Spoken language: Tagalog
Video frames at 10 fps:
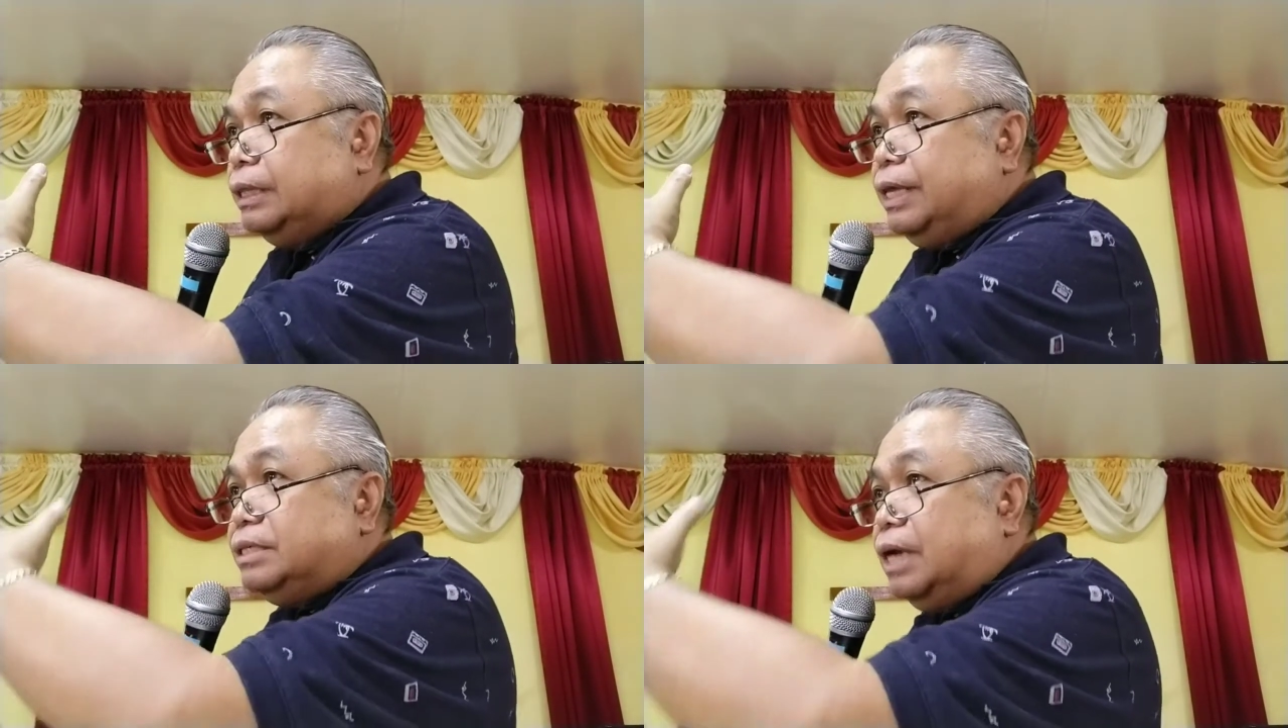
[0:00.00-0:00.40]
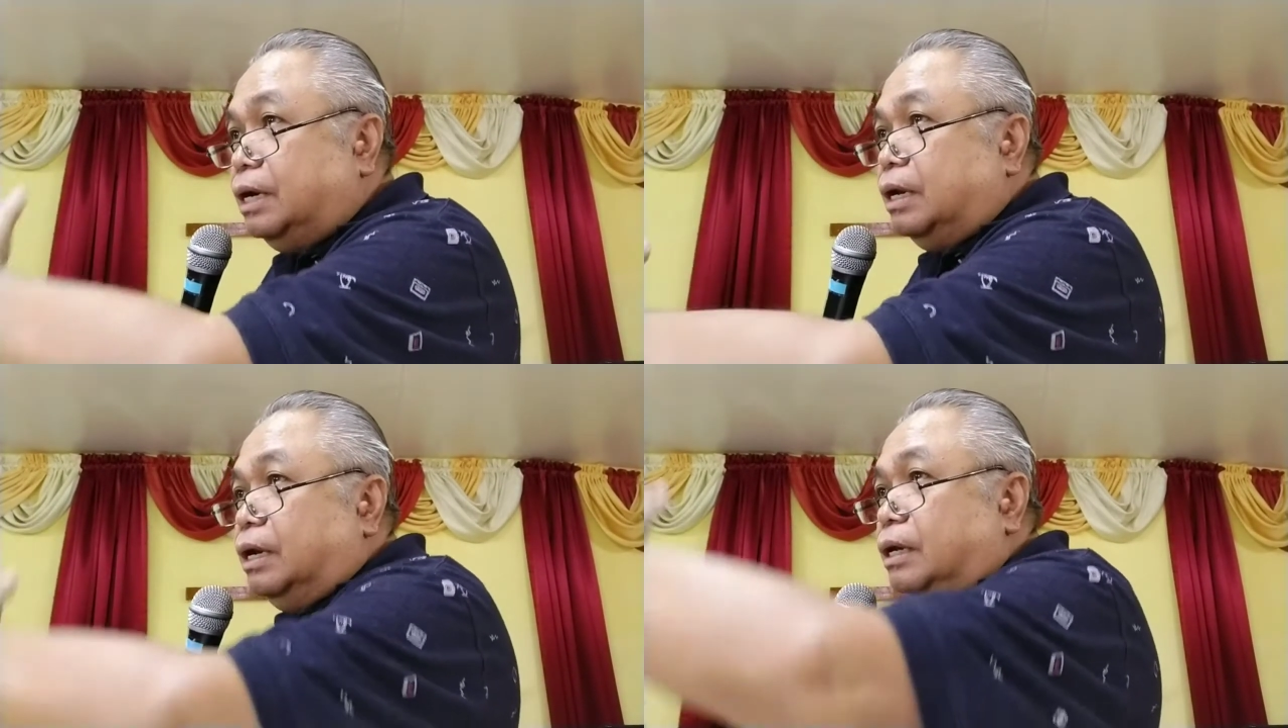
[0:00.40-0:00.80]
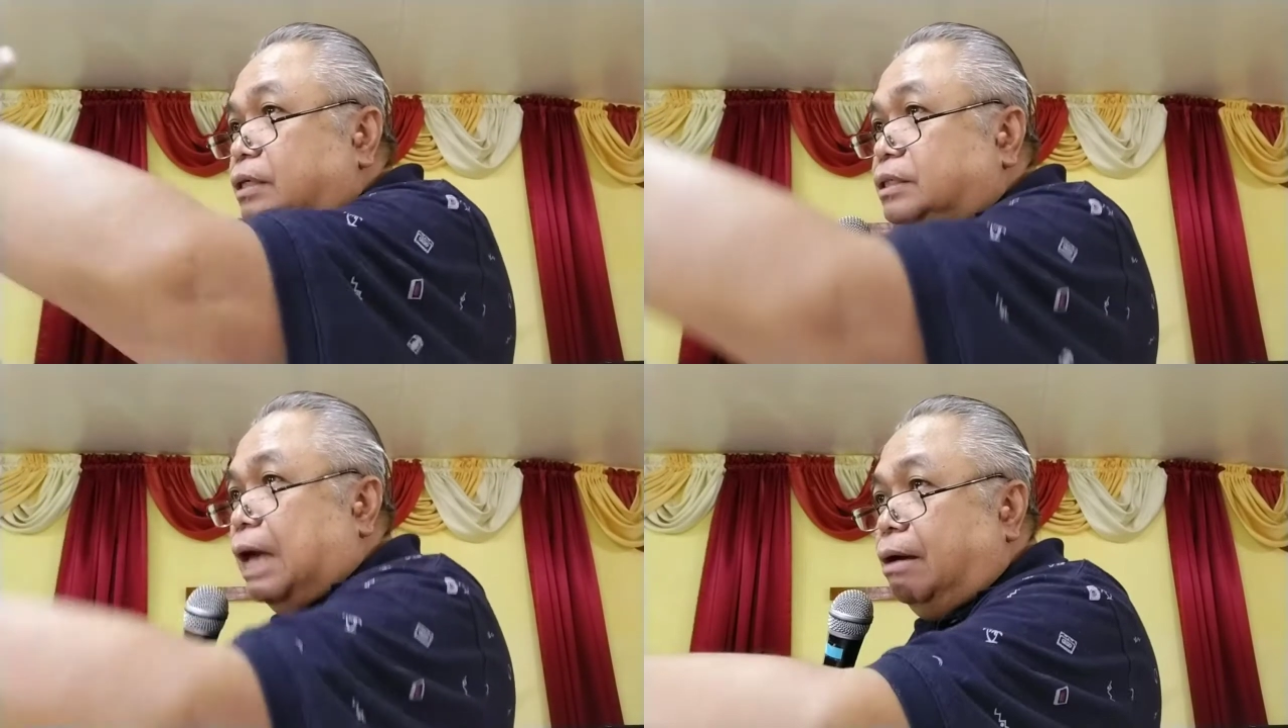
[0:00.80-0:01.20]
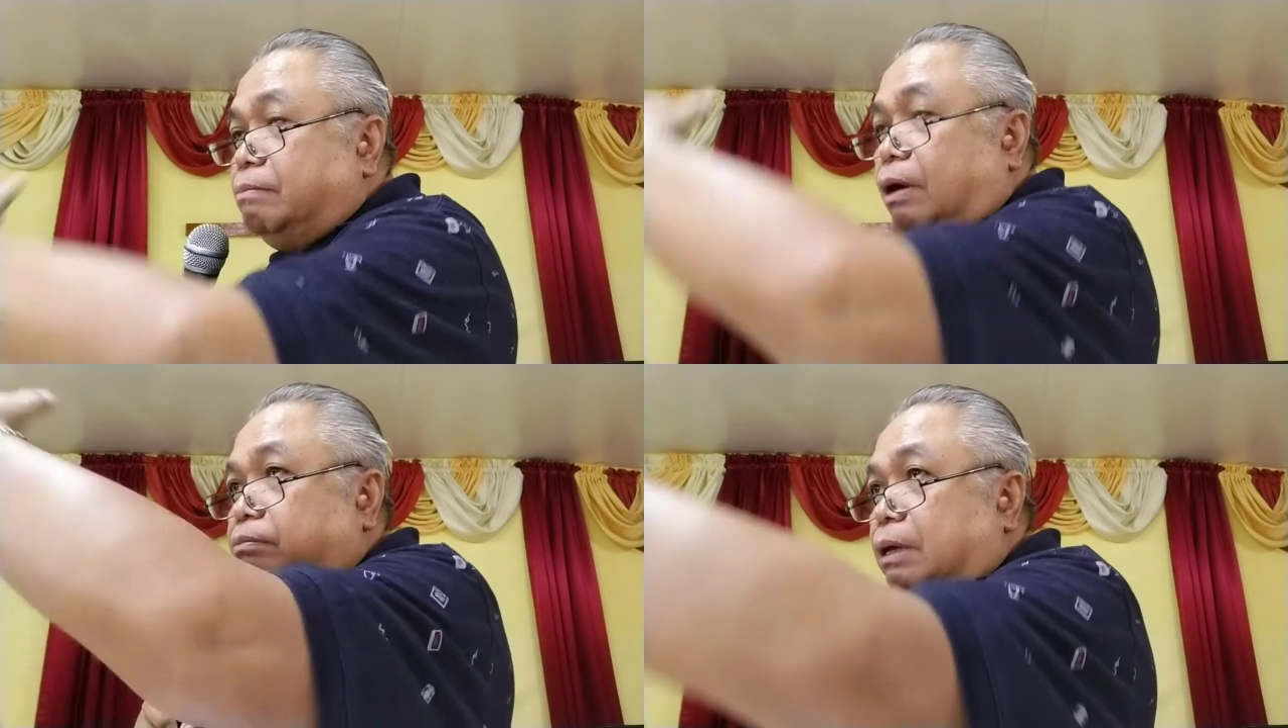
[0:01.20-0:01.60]
these are
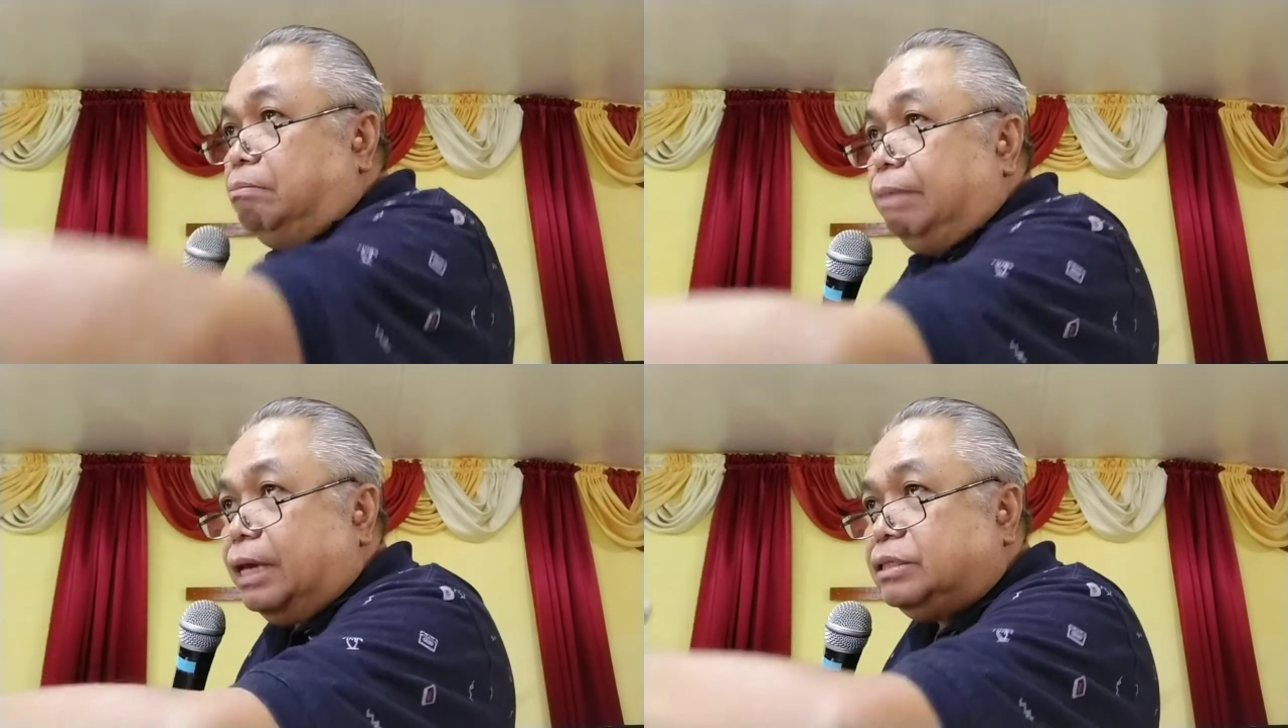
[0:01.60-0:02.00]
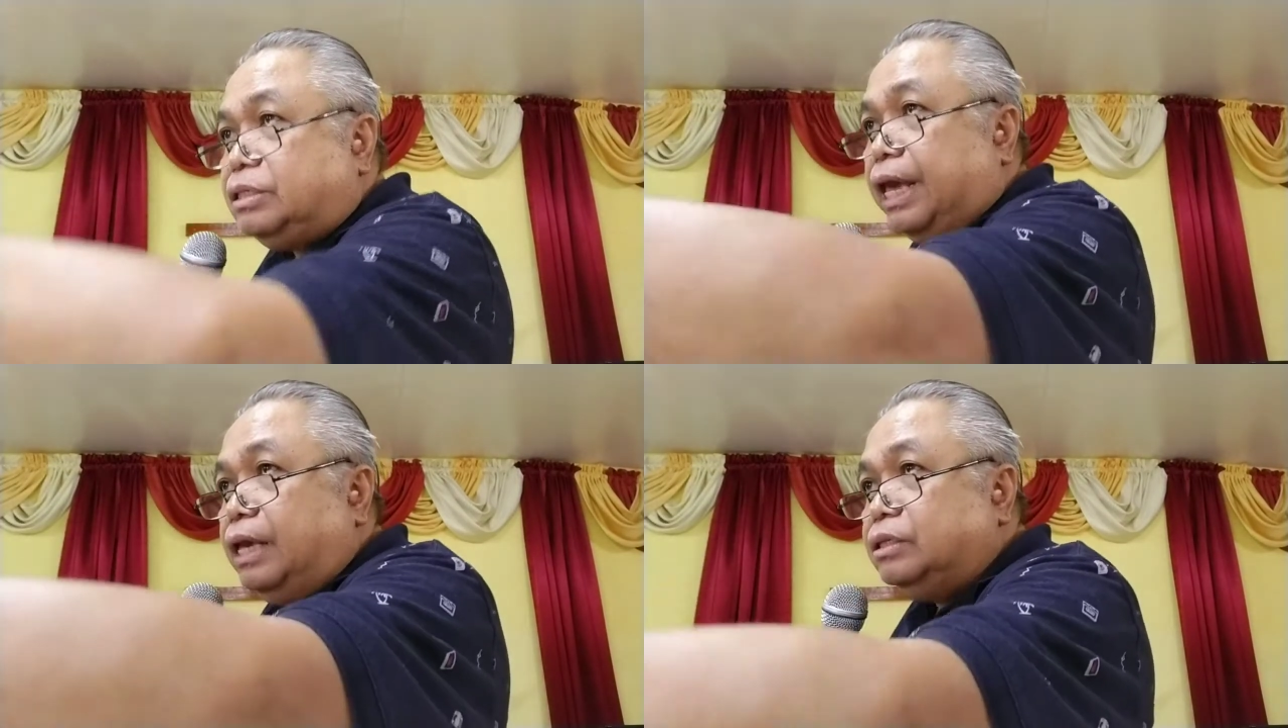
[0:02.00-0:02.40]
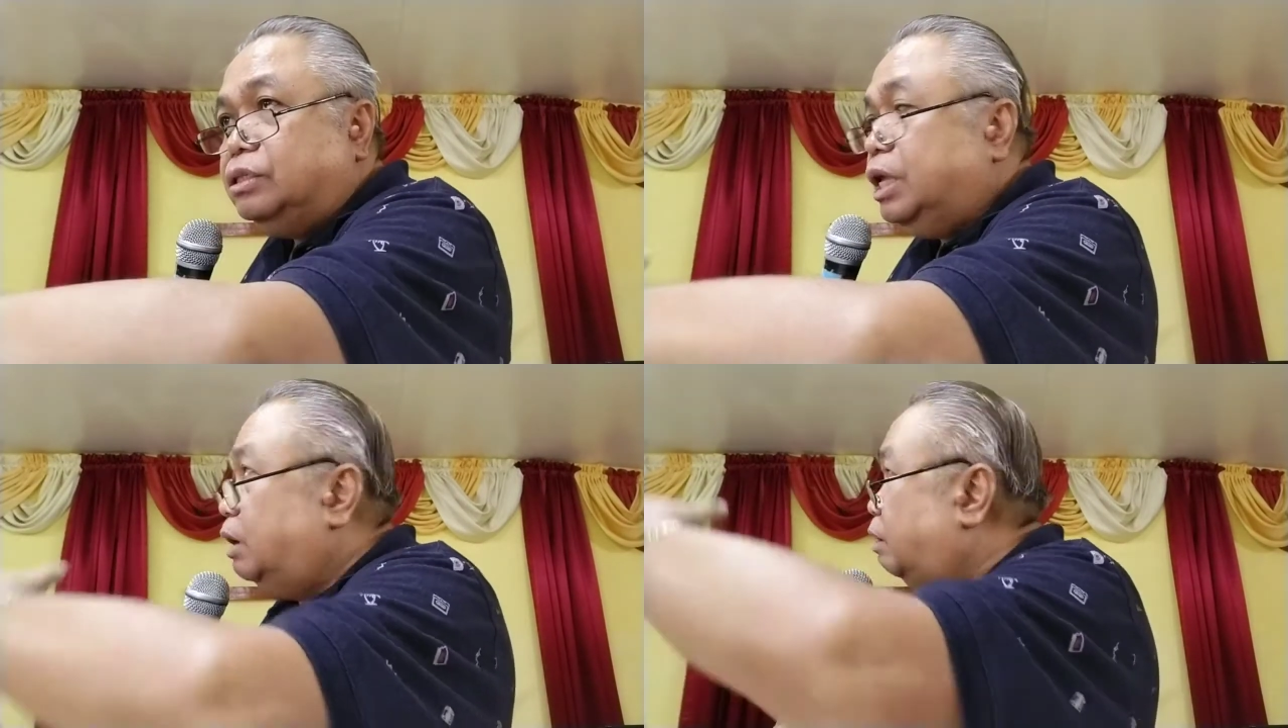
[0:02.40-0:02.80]
some of the blessings ni